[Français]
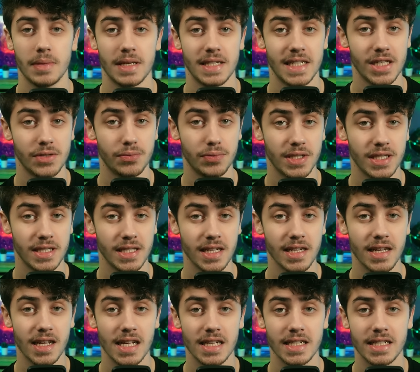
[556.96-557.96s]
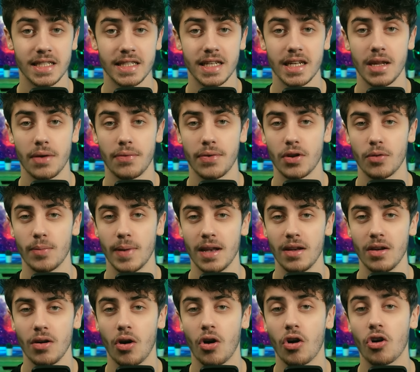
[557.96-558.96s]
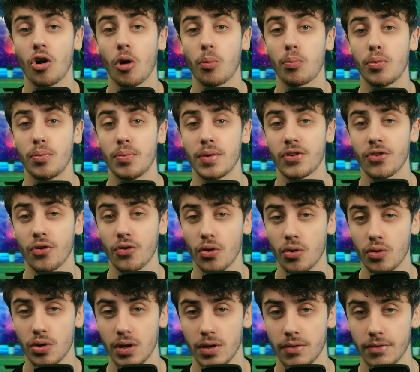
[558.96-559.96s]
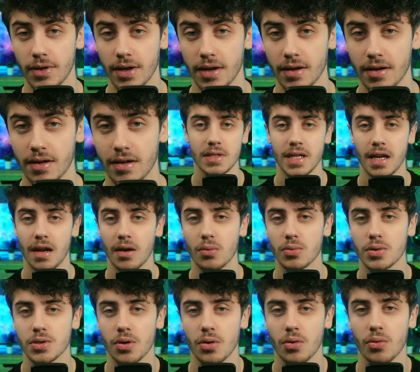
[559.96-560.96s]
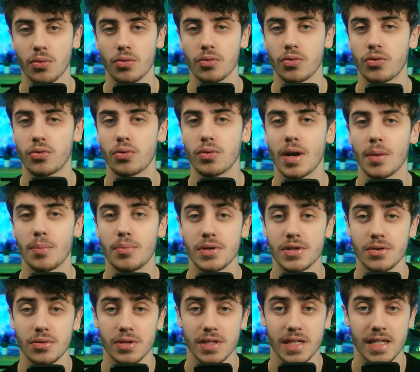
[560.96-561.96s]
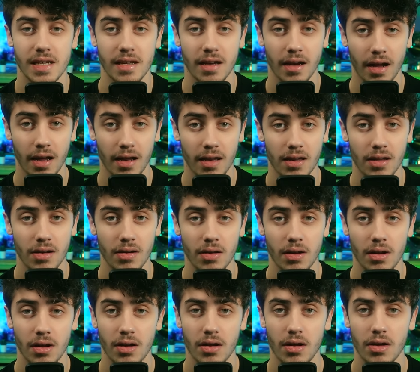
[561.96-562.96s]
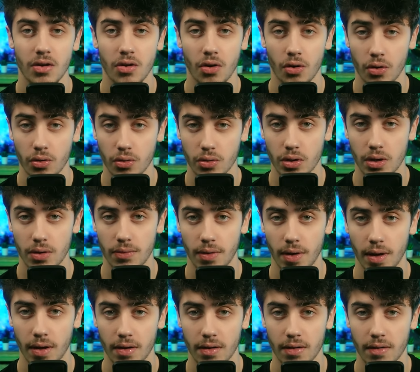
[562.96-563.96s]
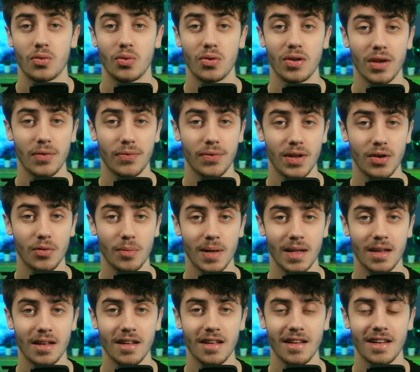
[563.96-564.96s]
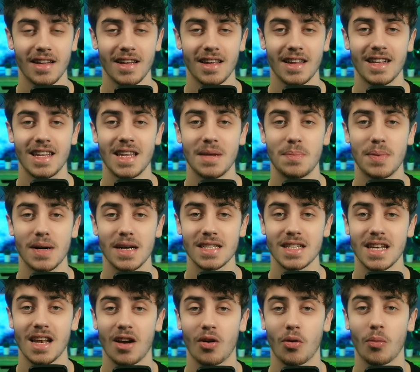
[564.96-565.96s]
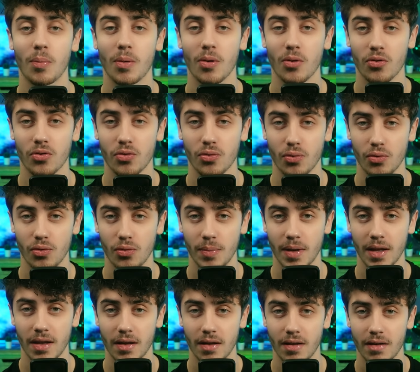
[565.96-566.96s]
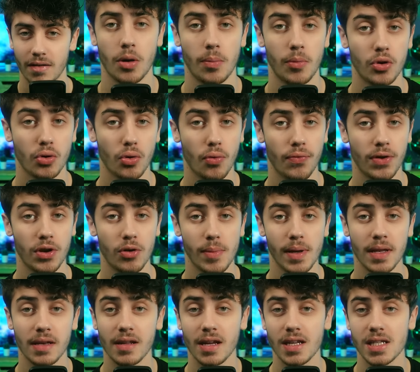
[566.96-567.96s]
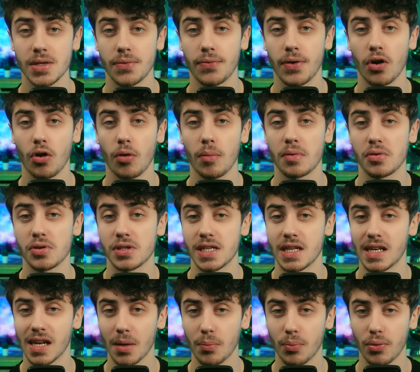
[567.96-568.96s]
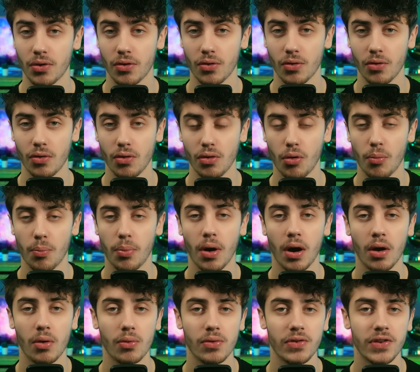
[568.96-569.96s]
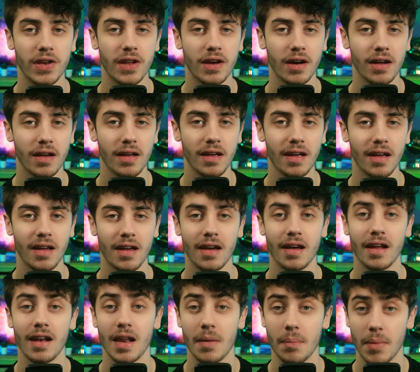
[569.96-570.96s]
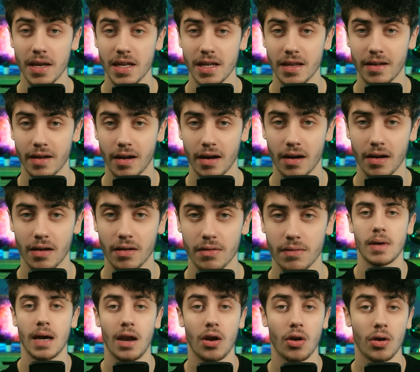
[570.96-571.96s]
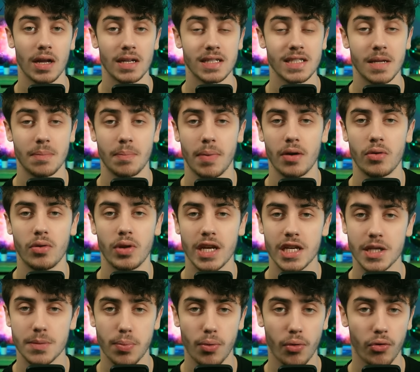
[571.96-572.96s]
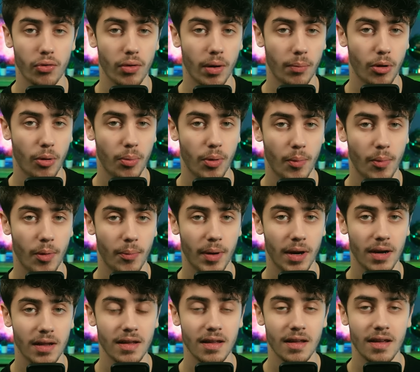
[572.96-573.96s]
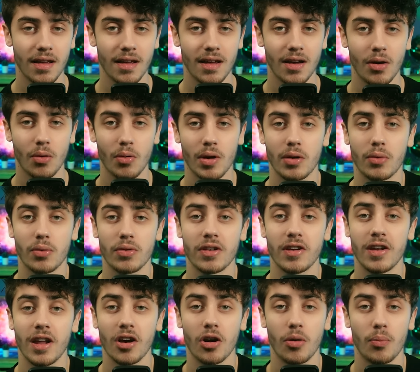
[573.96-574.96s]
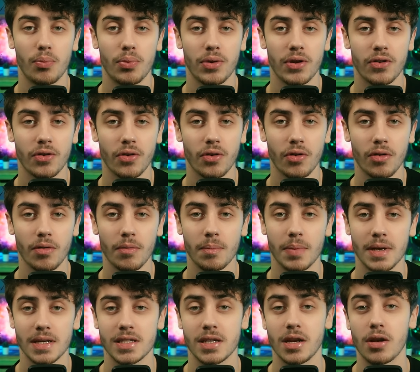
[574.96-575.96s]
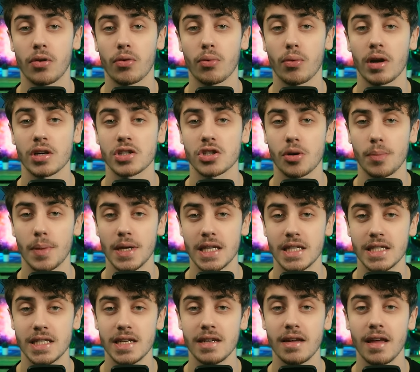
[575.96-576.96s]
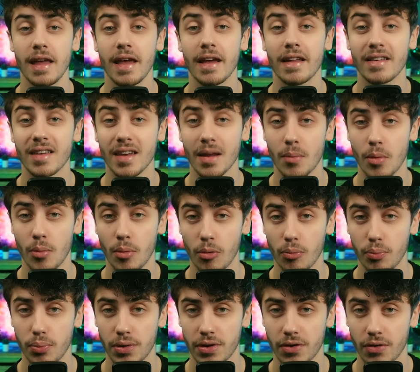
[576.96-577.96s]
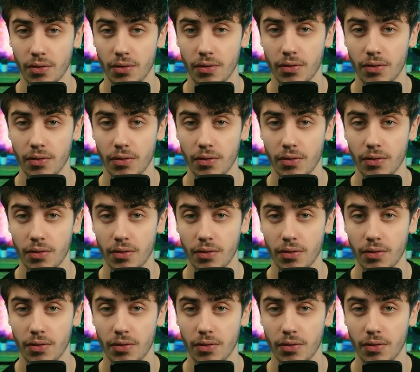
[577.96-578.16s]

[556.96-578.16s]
Mais si je vous disais qu'il existait des phénomènes encore plus puissants dans l'univers, c'est là qu'on se rend compte de toute la puissance qui règne dans notre univers. Tous ces phénomènes dépassent la compréhension humaine. Comme autre phénomène très différent mais aussi très puissant, on pourra considérer les magnétars. Alors là, c'est pas une explosion à proprement parler, on les considère comme puissants parce qu'ils ont un champ magnétique extrêmement puissant.